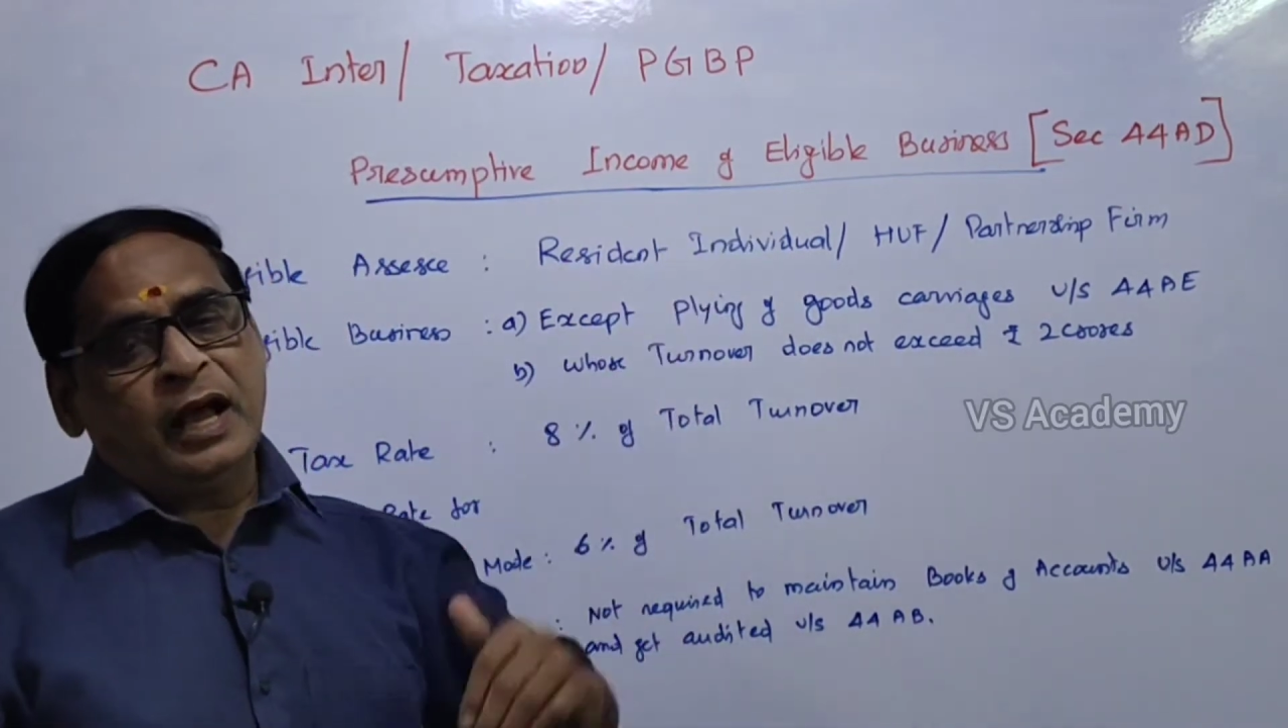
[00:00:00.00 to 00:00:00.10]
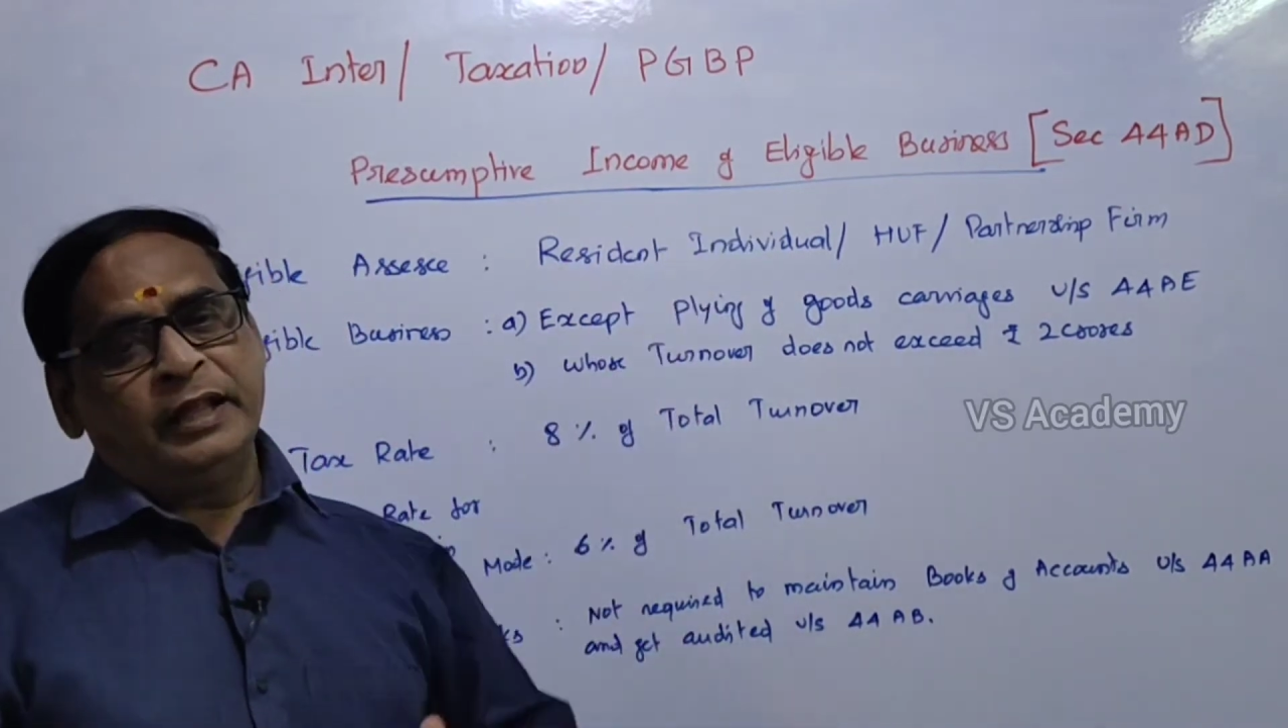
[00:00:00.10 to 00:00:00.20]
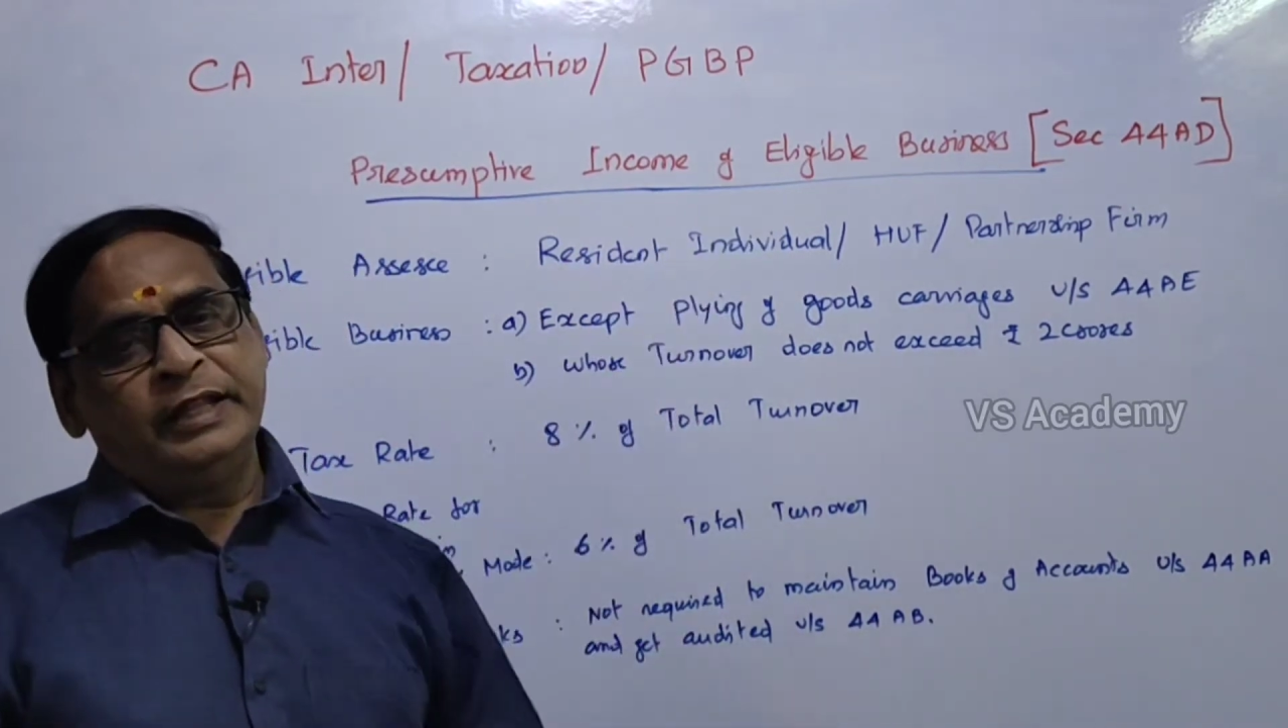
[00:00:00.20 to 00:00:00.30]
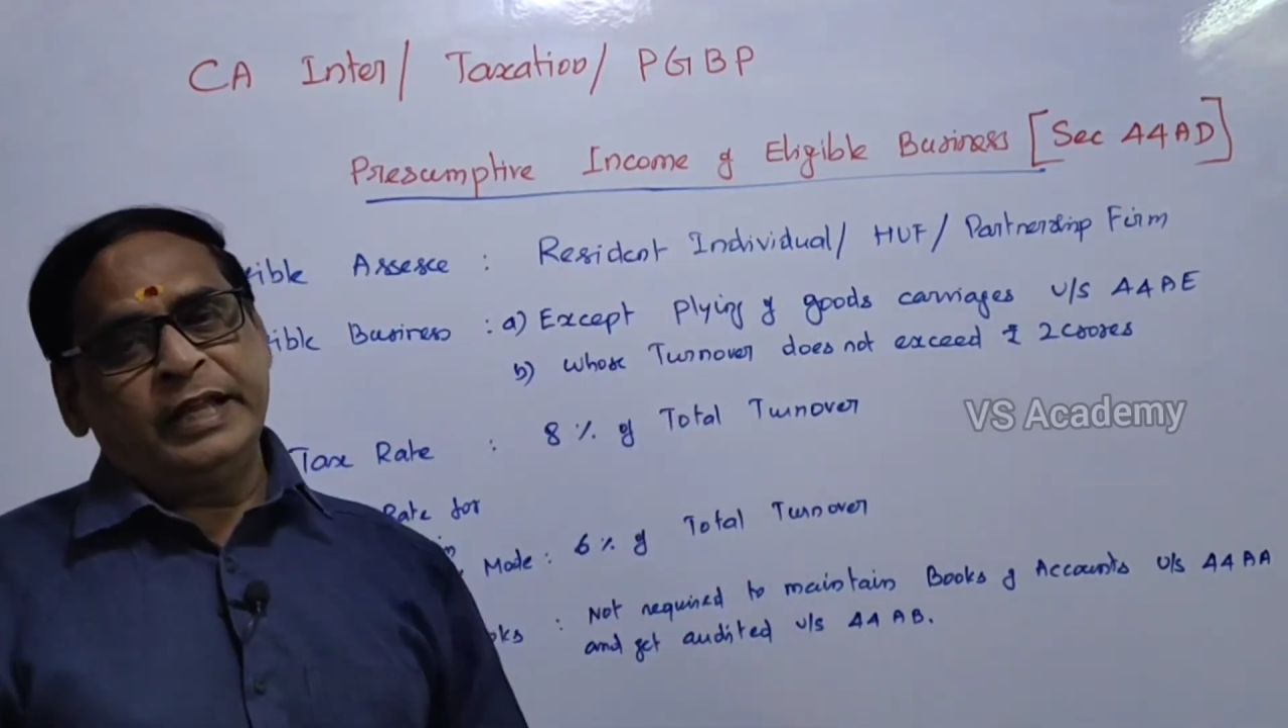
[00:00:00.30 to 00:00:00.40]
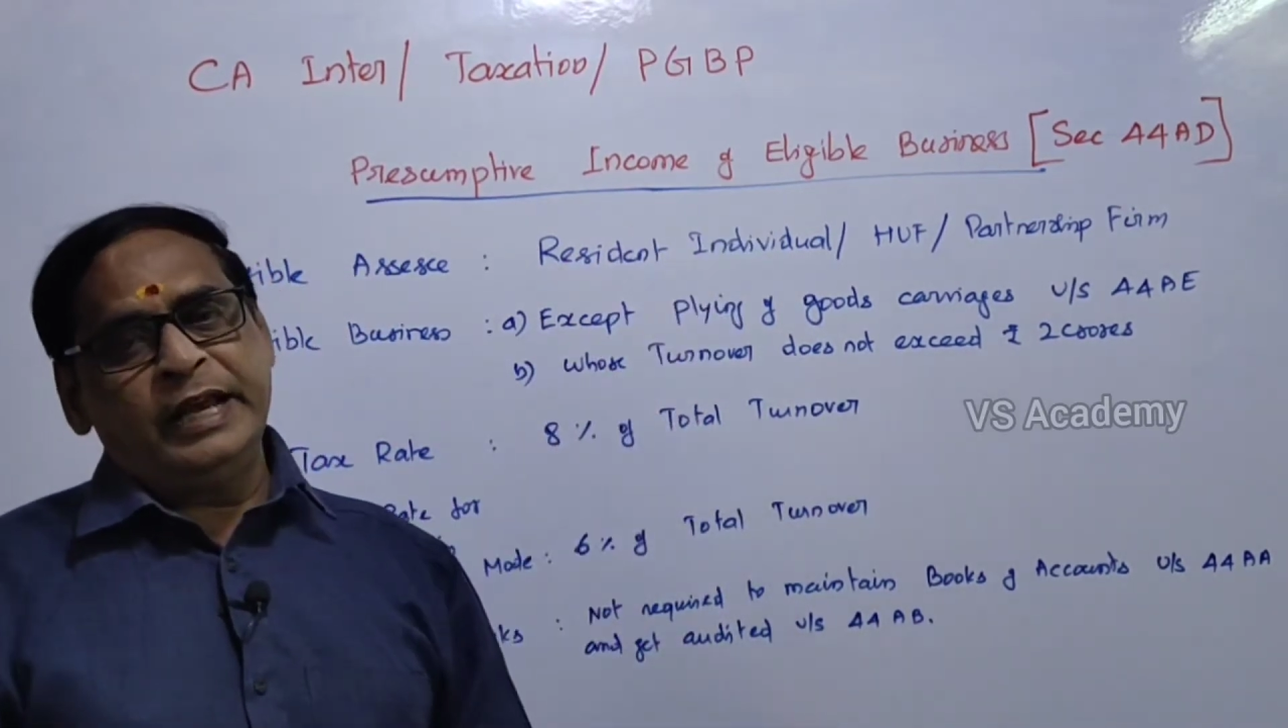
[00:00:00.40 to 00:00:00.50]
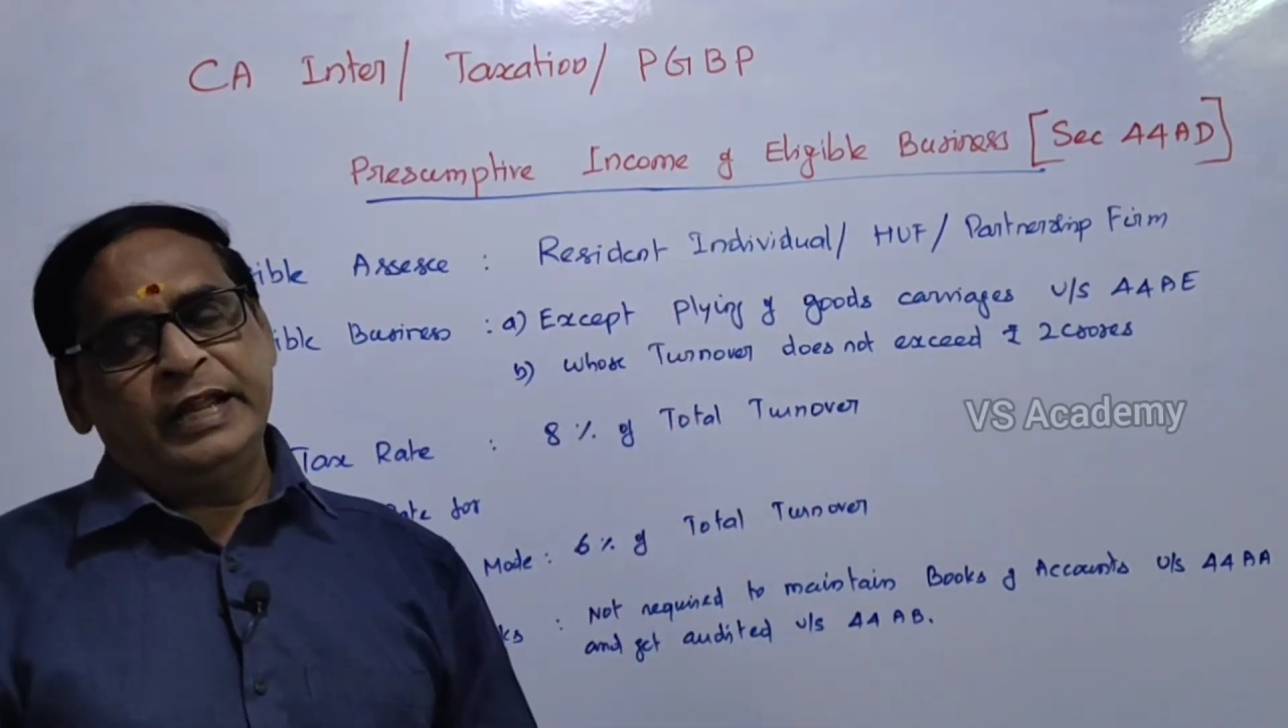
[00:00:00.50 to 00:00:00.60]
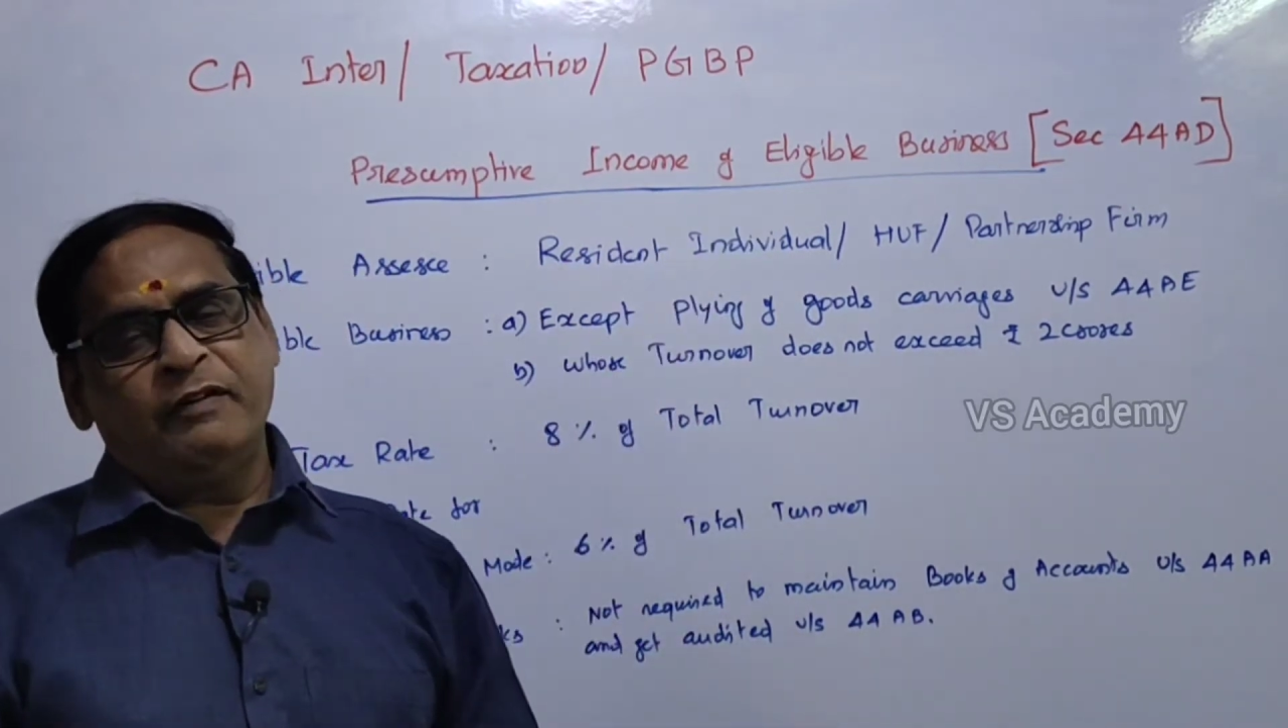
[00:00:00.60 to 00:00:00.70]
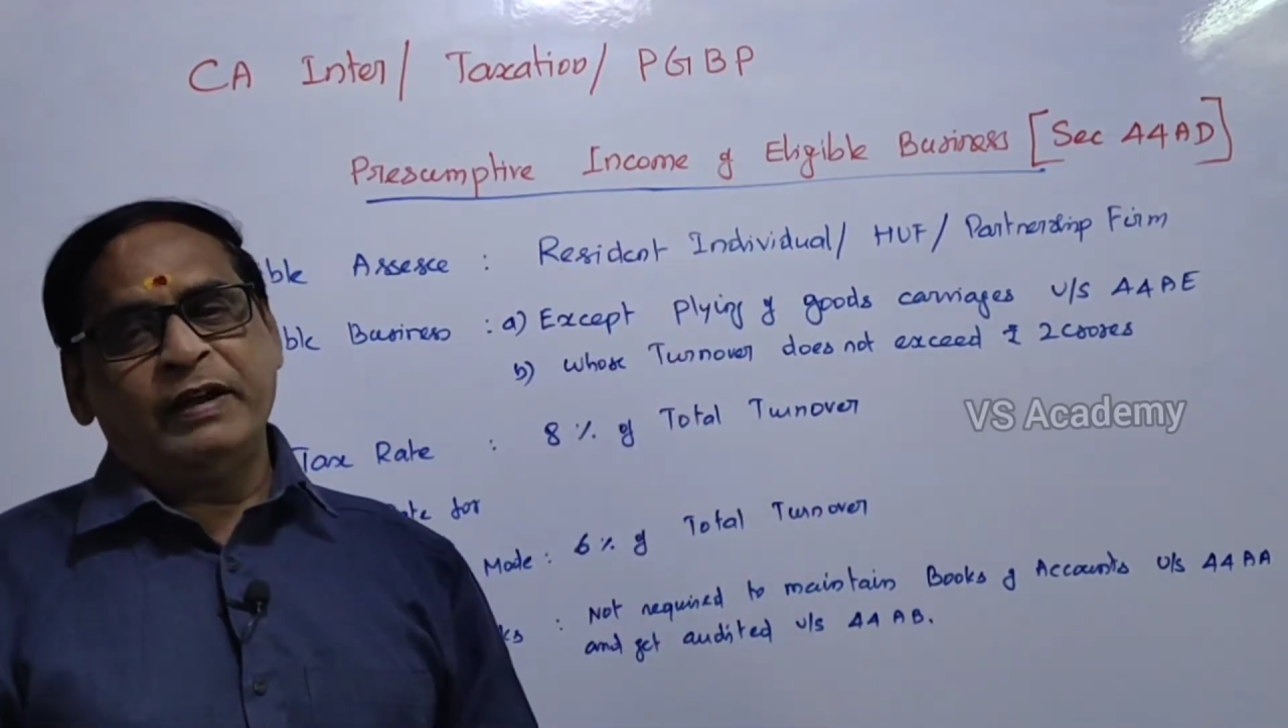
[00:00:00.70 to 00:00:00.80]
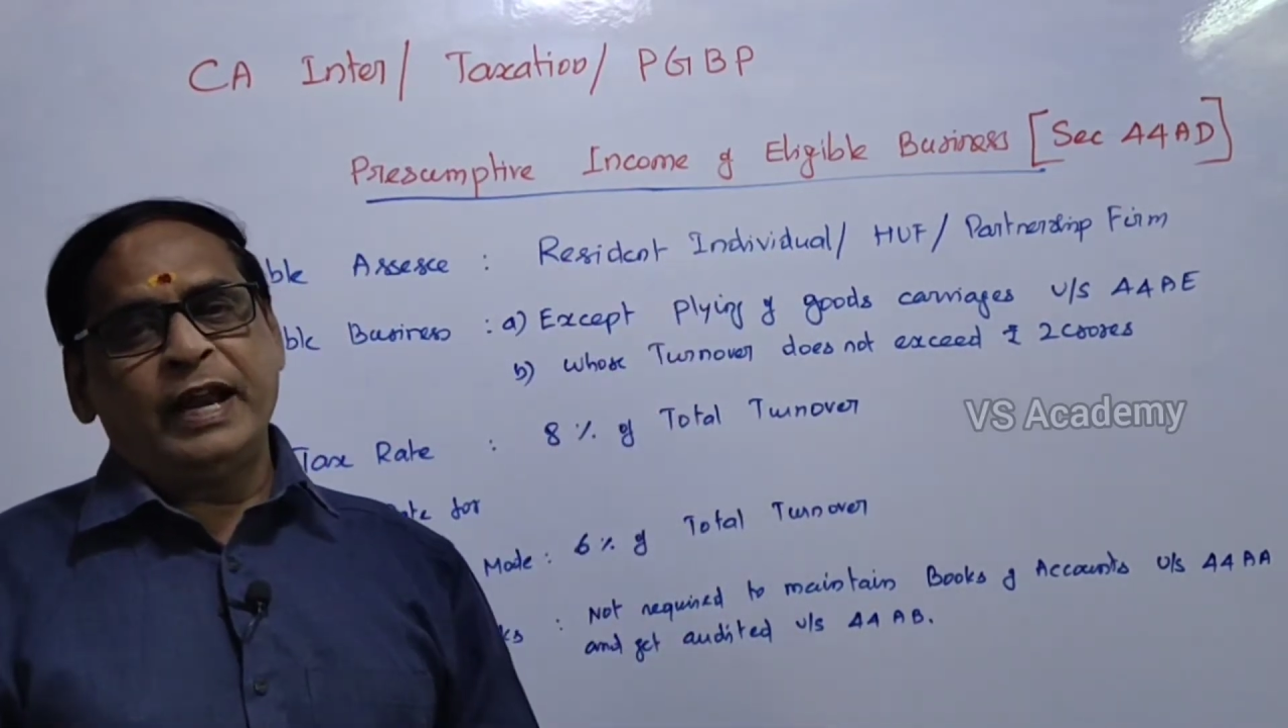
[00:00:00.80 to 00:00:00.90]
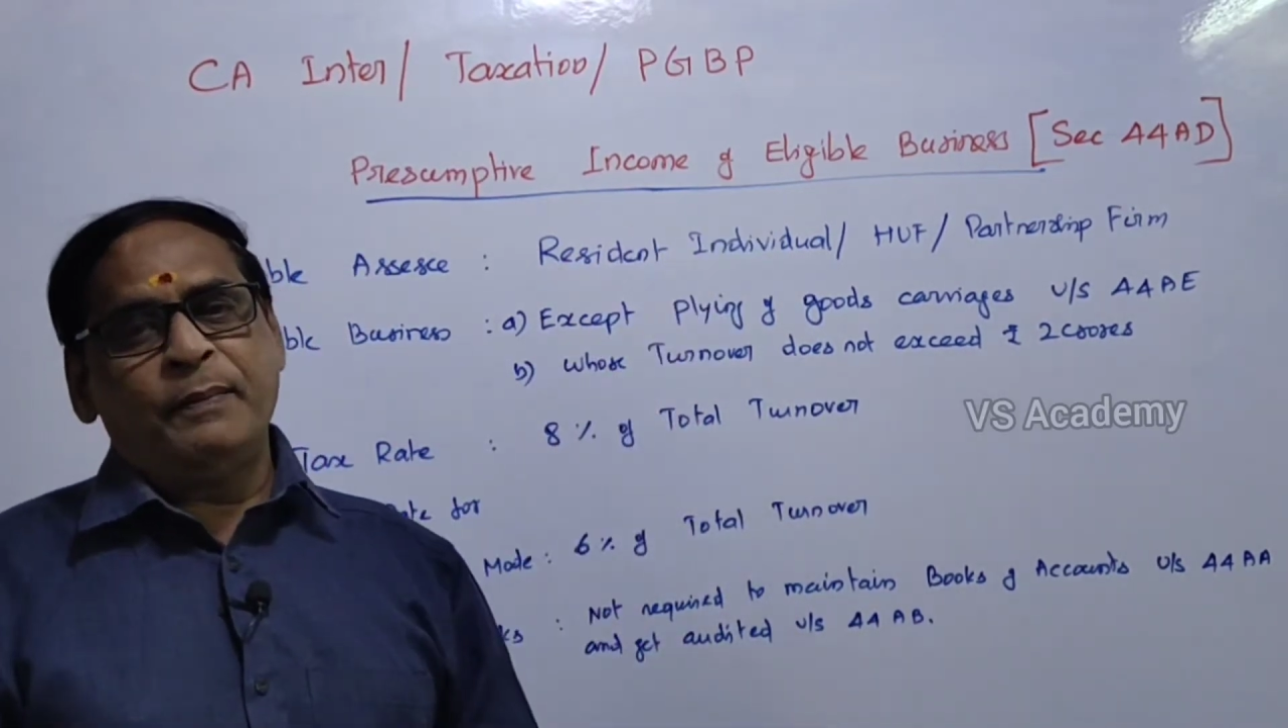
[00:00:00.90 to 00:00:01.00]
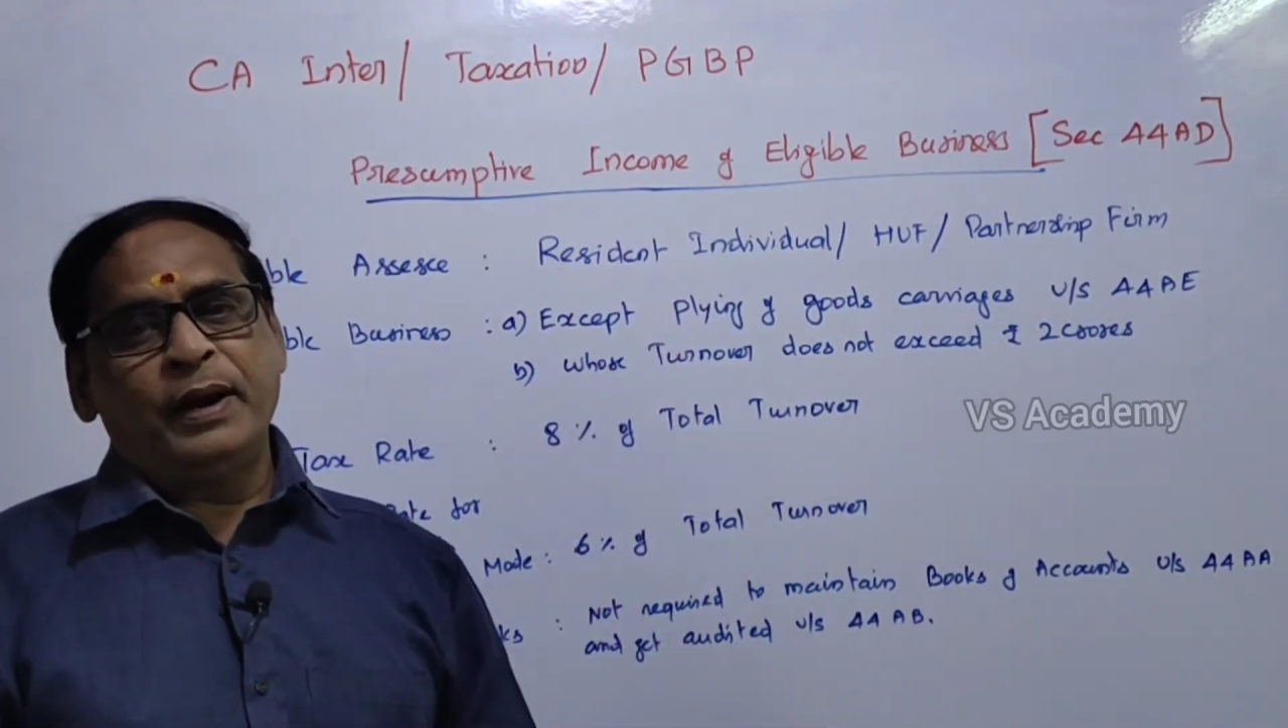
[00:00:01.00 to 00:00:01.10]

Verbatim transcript: அது கீழே அவங்க என்ன